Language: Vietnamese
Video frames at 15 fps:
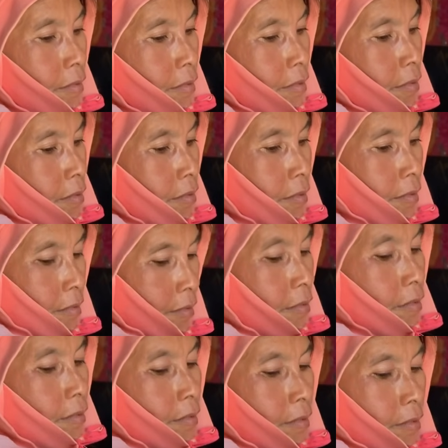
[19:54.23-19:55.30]
dạ
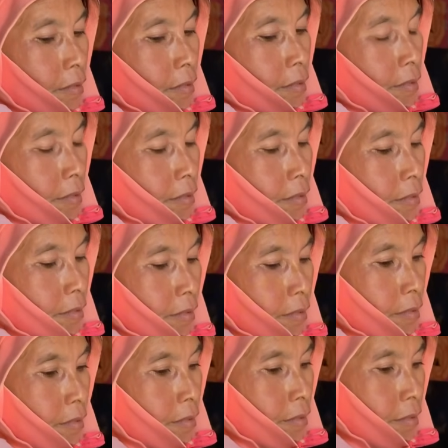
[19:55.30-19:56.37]
bóp bóp ăn cho nó
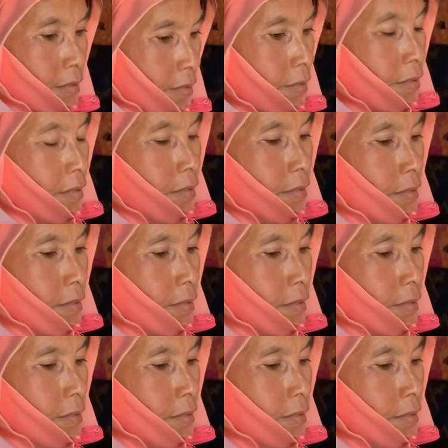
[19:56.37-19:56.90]
mềm trở lại á